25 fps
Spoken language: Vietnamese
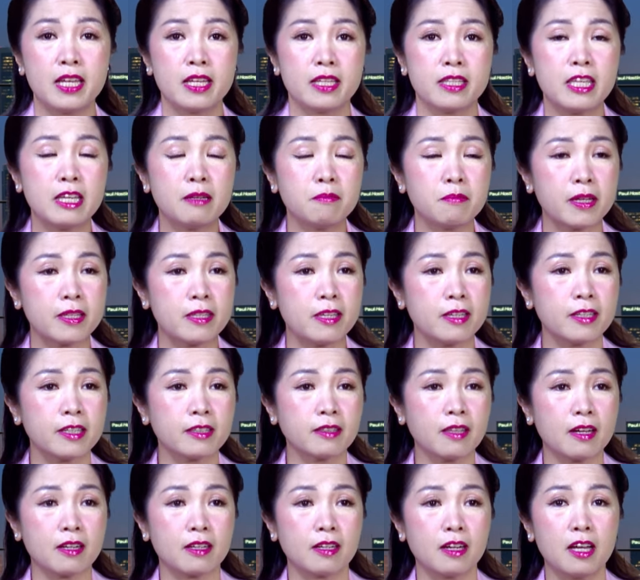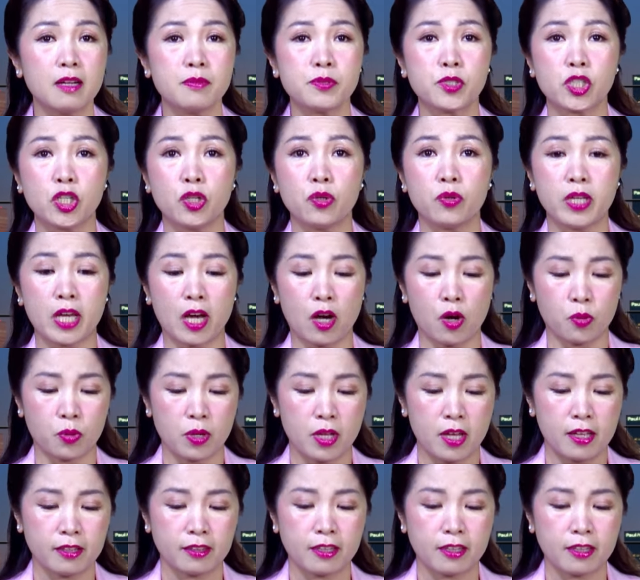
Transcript: Nhưng mà những cái tầng lớp siêu giàu